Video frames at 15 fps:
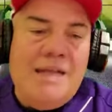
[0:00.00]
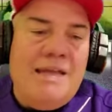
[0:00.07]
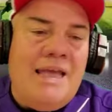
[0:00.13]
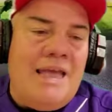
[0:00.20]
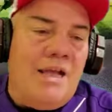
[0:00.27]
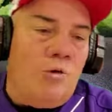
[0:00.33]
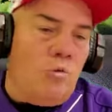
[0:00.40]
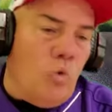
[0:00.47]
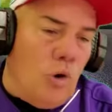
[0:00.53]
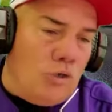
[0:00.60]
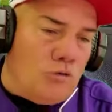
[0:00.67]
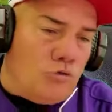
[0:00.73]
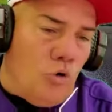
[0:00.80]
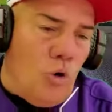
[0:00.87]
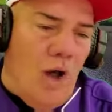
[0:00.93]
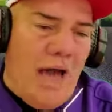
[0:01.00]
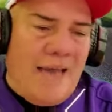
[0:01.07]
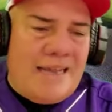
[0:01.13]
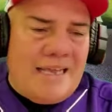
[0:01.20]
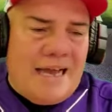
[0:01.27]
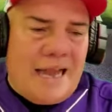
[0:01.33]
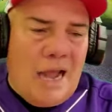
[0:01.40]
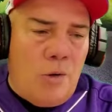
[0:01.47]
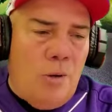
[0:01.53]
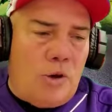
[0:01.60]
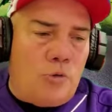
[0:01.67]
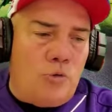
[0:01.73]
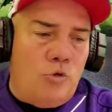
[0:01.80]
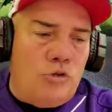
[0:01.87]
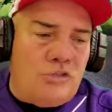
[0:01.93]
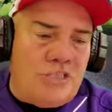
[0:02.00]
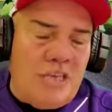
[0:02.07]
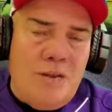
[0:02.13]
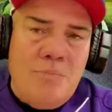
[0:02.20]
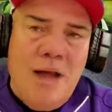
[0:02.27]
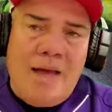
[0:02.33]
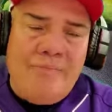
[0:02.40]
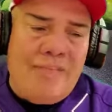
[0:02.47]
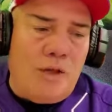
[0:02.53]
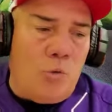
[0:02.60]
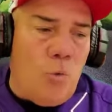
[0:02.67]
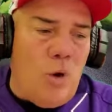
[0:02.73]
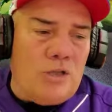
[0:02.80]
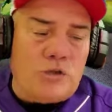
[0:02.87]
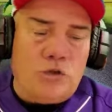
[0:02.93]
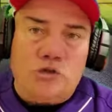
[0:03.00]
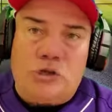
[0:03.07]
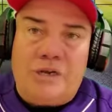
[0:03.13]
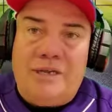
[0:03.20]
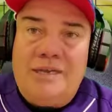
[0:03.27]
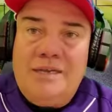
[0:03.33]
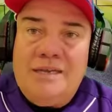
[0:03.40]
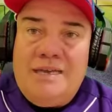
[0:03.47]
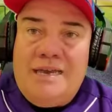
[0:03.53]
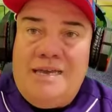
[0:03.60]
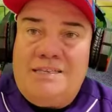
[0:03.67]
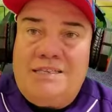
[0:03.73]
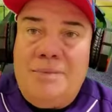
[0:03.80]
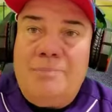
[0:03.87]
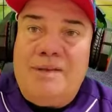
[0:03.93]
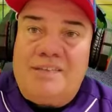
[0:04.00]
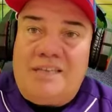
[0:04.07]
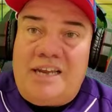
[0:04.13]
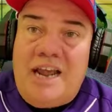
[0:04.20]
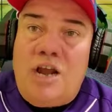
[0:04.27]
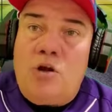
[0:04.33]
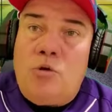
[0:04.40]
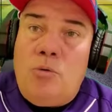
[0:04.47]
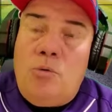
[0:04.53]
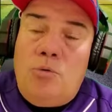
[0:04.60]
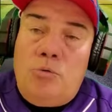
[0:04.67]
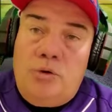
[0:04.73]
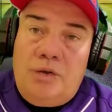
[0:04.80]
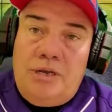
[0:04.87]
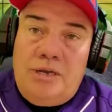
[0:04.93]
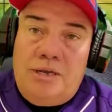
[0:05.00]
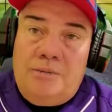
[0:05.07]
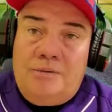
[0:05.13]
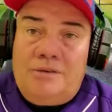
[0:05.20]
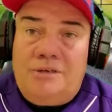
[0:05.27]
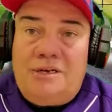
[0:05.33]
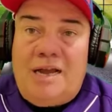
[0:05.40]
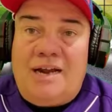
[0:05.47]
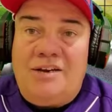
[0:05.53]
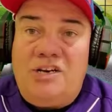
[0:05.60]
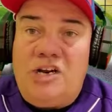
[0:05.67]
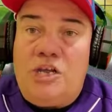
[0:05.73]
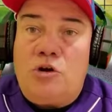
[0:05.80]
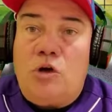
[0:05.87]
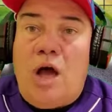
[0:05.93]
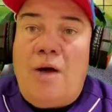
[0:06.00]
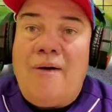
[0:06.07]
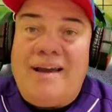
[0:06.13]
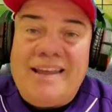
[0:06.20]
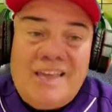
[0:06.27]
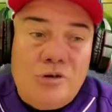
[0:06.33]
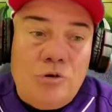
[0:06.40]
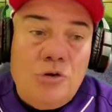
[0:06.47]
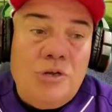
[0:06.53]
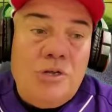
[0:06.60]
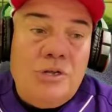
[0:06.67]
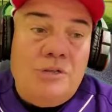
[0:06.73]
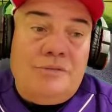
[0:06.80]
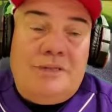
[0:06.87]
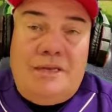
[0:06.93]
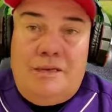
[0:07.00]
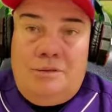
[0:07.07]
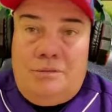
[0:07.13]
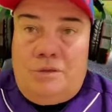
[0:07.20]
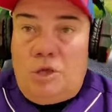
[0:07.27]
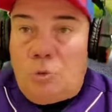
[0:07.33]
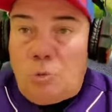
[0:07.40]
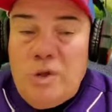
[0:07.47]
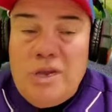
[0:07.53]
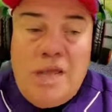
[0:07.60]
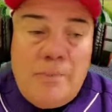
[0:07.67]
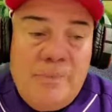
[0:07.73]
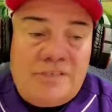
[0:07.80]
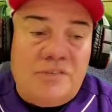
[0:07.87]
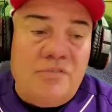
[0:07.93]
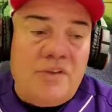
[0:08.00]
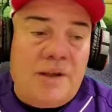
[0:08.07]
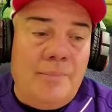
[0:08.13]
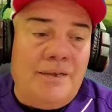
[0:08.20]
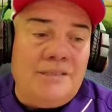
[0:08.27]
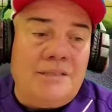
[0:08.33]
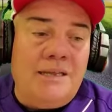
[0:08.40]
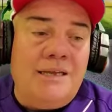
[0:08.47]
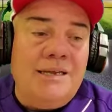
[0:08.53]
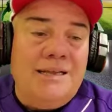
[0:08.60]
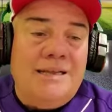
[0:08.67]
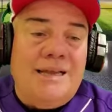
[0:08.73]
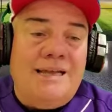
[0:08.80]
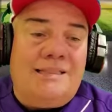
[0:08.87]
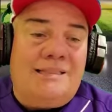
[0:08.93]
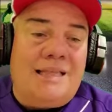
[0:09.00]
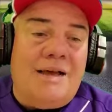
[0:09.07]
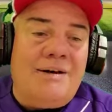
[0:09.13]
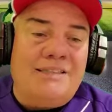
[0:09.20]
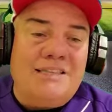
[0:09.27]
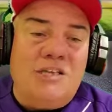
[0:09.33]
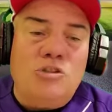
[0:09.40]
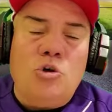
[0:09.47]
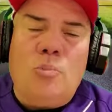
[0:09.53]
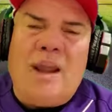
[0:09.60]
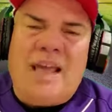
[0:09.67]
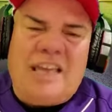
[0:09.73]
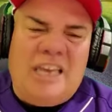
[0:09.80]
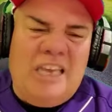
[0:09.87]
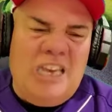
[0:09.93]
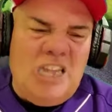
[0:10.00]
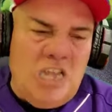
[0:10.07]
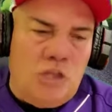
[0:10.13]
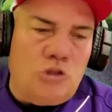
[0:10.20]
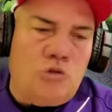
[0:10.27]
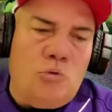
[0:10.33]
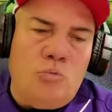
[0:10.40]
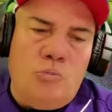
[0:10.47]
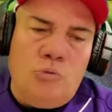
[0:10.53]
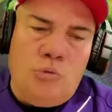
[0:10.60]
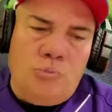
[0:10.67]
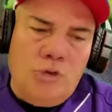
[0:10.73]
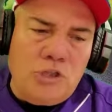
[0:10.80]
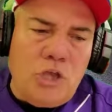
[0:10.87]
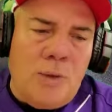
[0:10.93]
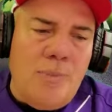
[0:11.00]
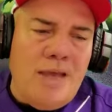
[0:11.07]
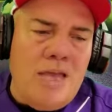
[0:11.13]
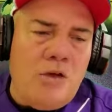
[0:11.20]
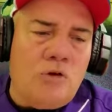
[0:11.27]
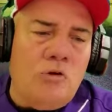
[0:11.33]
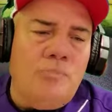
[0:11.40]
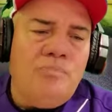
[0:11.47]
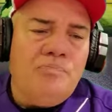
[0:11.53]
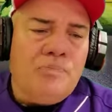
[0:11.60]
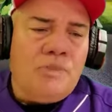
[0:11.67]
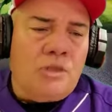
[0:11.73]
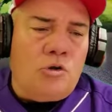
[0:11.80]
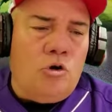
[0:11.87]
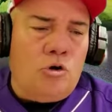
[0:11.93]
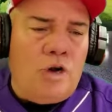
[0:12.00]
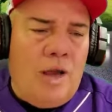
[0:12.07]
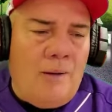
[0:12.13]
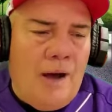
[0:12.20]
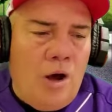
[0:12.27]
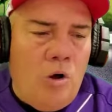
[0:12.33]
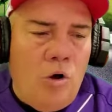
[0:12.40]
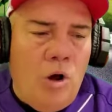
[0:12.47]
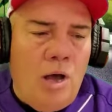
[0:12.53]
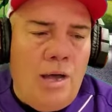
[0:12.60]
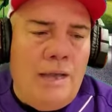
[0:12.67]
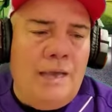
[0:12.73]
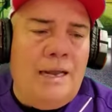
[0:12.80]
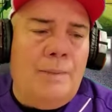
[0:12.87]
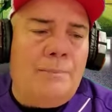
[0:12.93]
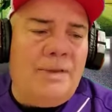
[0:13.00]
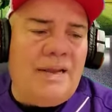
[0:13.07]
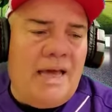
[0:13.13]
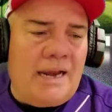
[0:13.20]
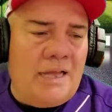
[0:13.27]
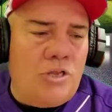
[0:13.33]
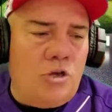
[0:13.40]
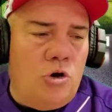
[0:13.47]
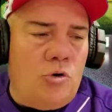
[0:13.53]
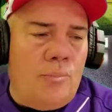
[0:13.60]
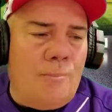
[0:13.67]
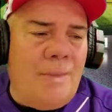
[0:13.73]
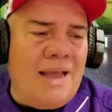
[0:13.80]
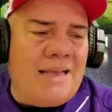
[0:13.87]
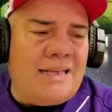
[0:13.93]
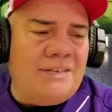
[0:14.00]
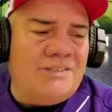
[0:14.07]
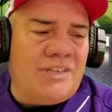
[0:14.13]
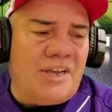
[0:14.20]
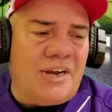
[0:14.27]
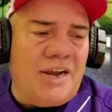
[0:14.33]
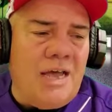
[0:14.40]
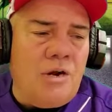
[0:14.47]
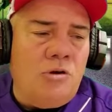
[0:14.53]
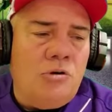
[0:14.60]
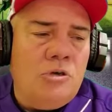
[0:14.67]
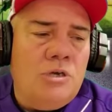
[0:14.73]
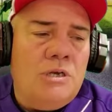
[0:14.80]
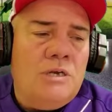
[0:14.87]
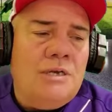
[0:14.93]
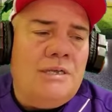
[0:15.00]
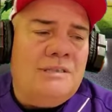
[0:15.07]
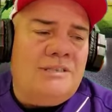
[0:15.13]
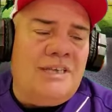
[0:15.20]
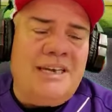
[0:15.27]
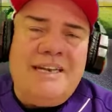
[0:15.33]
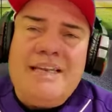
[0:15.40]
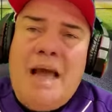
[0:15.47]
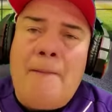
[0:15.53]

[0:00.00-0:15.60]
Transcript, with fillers: En cuanto a Nicaragua, Rudy Silva de 4-3, ese veterano eh, jardinero habanero de, de Winner específicamente, está bateando para 500. Volviendo a México, con Navajoa, el pinareño Michael Serrano tiene ya